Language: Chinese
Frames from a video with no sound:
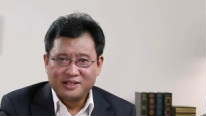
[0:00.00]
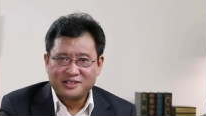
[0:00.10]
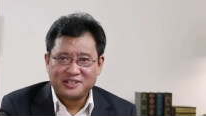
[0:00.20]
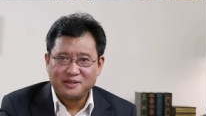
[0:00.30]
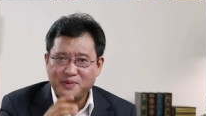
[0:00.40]

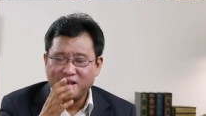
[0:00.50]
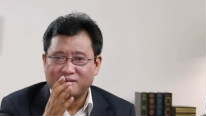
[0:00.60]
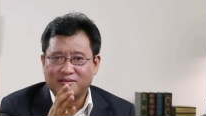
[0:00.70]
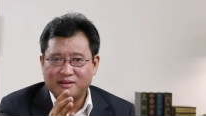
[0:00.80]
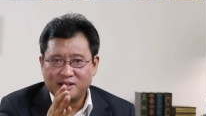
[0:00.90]
即
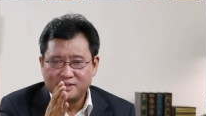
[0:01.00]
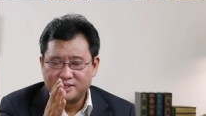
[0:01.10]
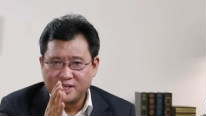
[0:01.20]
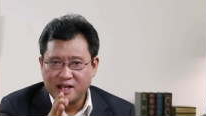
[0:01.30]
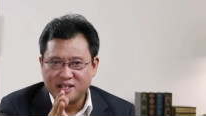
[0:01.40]
便
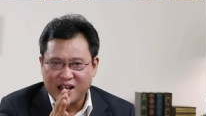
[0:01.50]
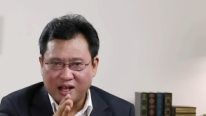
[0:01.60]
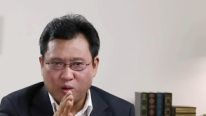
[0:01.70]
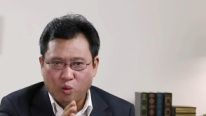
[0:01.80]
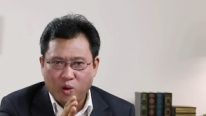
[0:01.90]
香
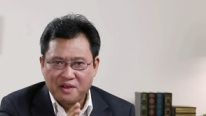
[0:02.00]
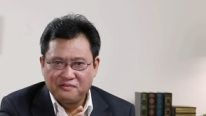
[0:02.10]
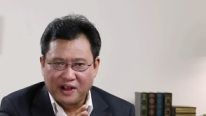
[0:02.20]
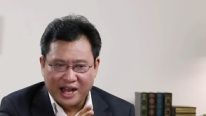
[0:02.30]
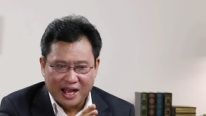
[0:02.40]
港国安
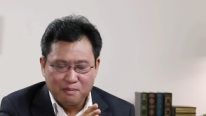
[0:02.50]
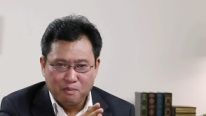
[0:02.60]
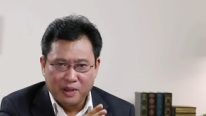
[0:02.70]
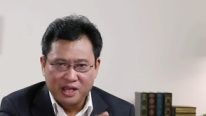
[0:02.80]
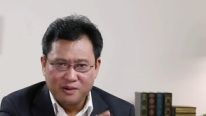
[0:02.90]
法还
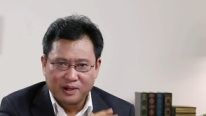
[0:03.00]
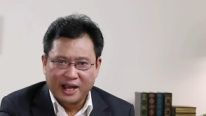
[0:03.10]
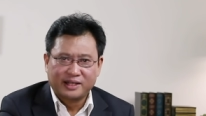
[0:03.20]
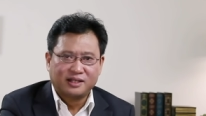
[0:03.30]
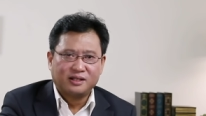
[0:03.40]
没有
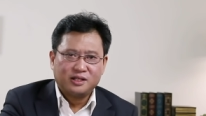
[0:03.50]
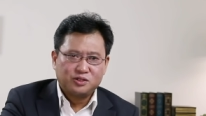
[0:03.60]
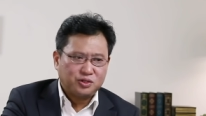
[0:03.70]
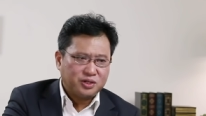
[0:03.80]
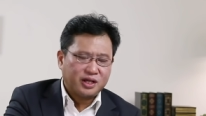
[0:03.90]
来到，
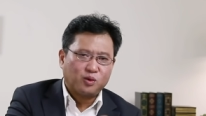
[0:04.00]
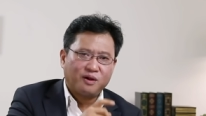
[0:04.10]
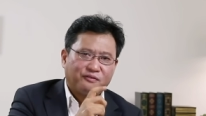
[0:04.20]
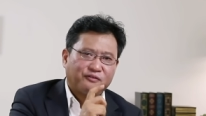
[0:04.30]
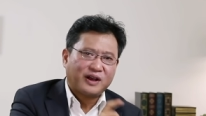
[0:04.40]
去年
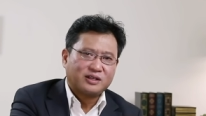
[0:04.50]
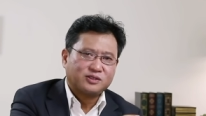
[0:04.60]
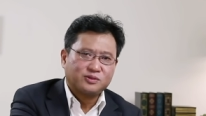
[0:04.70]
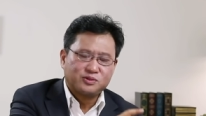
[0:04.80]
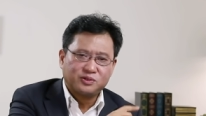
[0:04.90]
光反
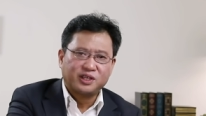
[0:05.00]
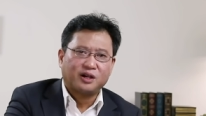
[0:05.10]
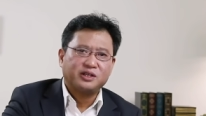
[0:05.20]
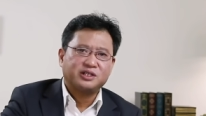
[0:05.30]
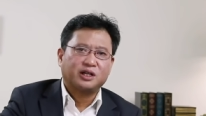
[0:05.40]
送中
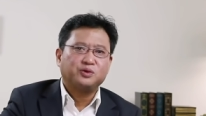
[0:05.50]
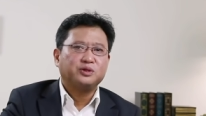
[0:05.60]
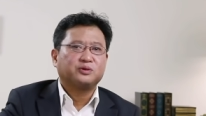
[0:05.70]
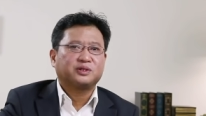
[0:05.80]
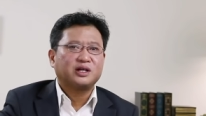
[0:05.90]
条例这个
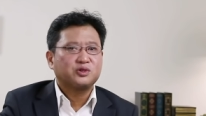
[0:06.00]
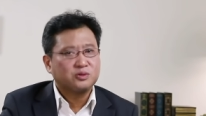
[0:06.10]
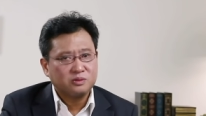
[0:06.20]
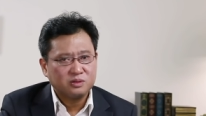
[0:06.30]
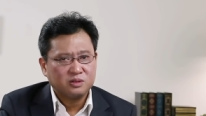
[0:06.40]
运动当
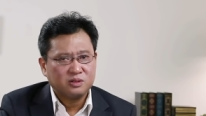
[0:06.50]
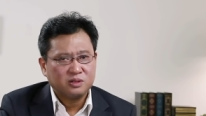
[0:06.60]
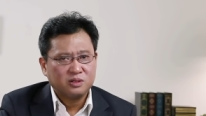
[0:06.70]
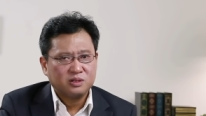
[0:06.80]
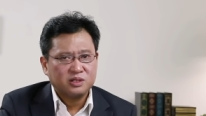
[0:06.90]
中，
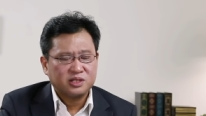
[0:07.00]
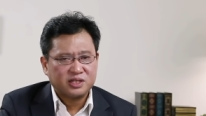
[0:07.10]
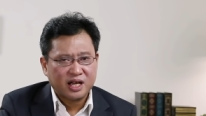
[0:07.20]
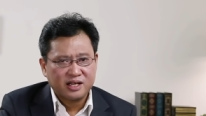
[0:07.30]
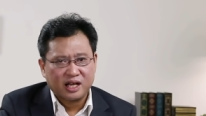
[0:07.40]

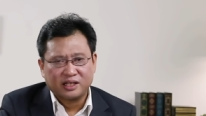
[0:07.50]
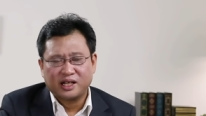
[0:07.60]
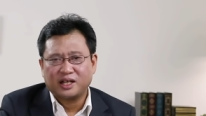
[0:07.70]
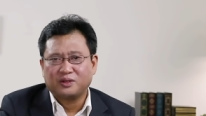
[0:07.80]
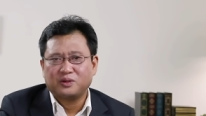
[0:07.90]
香港的
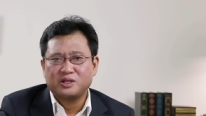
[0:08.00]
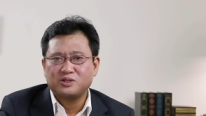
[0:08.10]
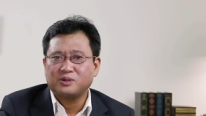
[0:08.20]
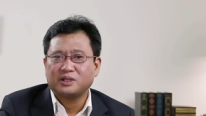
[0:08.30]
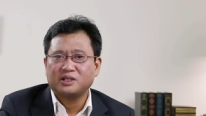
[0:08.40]
很多人
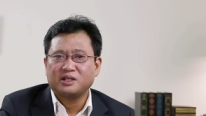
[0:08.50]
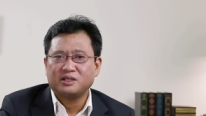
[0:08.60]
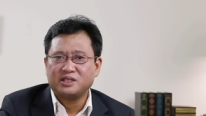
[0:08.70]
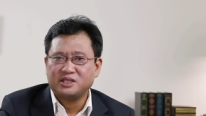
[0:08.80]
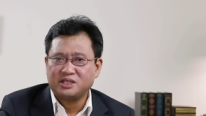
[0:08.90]
做的恶
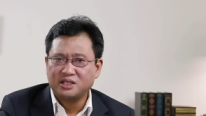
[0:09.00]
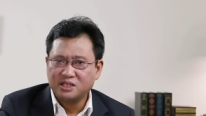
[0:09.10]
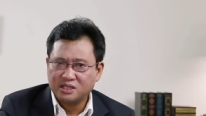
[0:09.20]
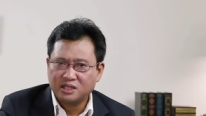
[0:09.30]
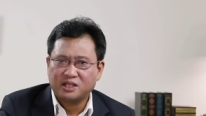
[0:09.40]
已
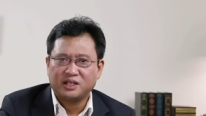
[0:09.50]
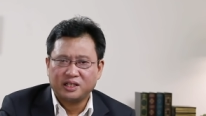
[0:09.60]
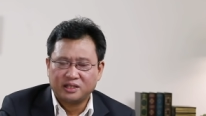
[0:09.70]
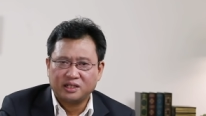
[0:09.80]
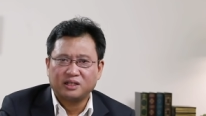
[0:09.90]
经可
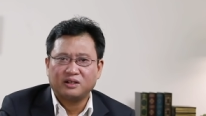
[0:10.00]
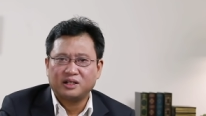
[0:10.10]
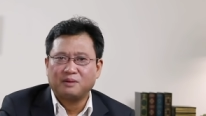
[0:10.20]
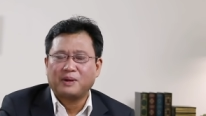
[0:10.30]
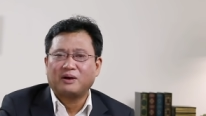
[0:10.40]
以得到
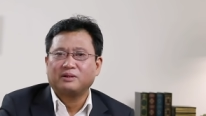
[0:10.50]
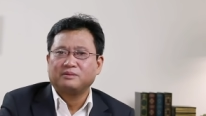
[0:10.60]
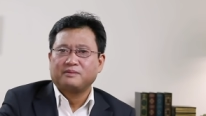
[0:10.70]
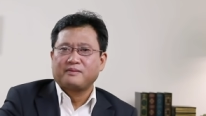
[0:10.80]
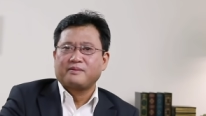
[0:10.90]
恶报了。
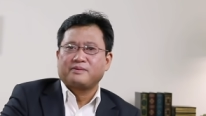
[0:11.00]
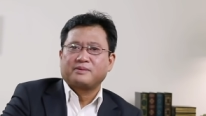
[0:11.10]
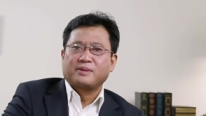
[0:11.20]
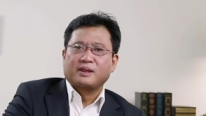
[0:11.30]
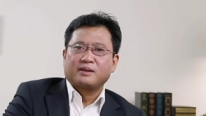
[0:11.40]

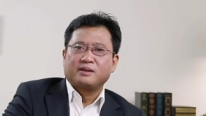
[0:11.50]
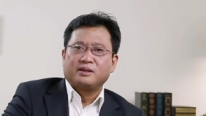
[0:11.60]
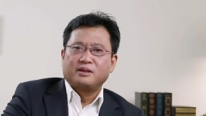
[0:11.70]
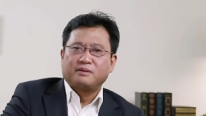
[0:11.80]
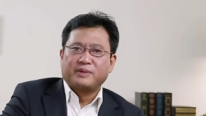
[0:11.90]

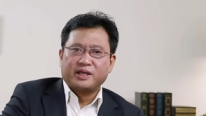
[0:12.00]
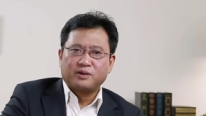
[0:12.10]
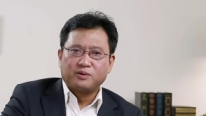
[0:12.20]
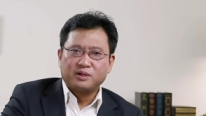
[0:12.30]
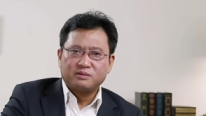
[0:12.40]
美
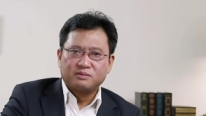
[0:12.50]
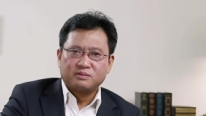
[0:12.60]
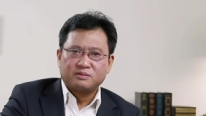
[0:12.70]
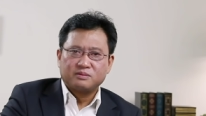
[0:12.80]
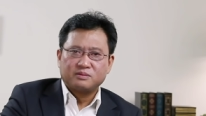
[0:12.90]
国。
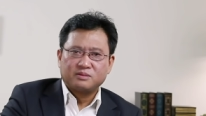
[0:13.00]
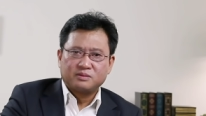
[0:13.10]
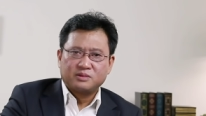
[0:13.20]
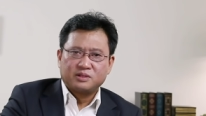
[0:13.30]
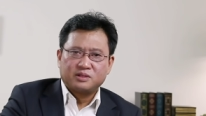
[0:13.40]

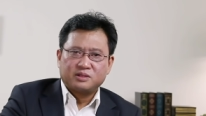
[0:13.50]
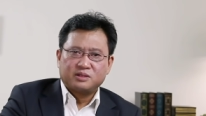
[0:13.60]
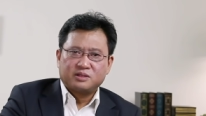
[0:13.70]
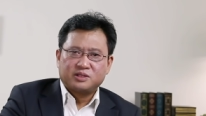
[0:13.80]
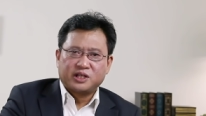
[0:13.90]

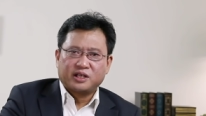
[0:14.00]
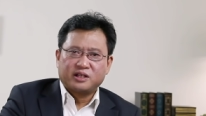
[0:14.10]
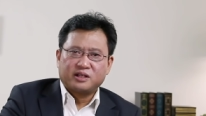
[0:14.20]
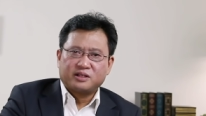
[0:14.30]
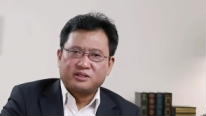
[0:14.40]
这
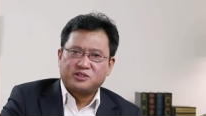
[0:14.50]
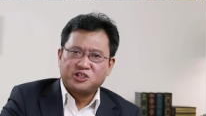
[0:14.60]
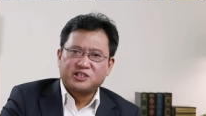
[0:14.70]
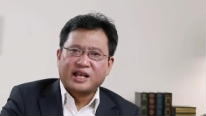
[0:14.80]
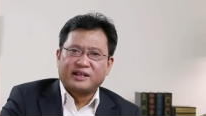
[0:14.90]
个
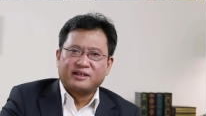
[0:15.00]
制裁